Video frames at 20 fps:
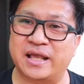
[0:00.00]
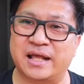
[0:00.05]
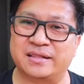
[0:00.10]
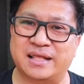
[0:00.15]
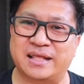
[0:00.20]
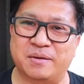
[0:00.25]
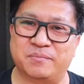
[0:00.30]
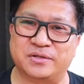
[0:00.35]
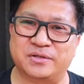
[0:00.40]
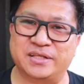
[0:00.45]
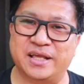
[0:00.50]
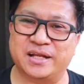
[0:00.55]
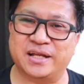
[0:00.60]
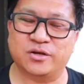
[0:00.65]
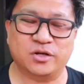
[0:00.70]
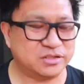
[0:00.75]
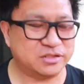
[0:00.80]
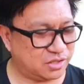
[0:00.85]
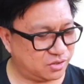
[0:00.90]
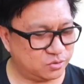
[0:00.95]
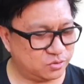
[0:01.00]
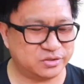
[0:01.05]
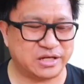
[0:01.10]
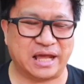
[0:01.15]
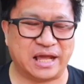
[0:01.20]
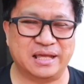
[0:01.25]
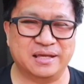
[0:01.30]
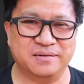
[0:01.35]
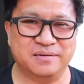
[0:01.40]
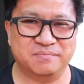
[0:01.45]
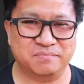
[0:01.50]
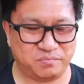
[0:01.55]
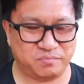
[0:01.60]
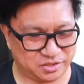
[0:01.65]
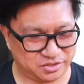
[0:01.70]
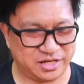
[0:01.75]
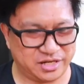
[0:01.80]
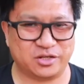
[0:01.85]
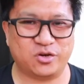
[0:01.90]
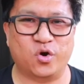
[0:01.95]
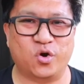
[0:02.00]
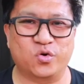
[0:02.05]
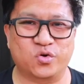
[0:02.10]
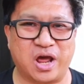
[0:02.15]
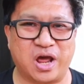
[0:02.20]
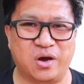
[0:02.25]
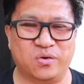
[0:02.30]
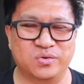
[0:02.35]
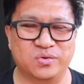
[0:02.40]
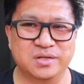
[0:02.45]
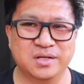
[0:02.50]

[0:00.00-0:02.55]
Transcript: การต่างประเทศก็จะเข้าใจประเทศของเรา